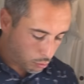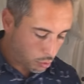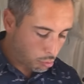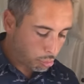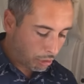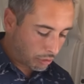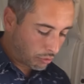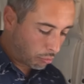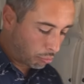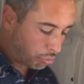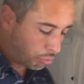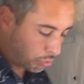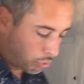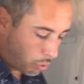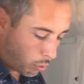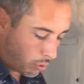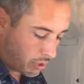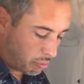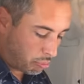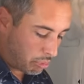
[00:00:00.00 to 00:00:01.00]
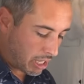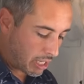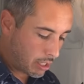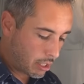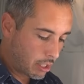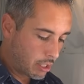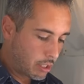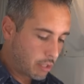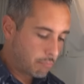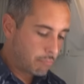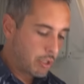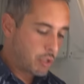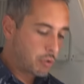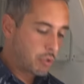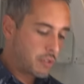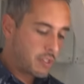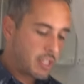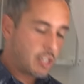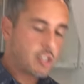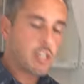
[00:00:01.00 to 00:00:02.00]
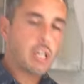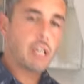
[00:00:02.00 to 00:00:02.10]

suis pas non plus trop épais, mais je sais que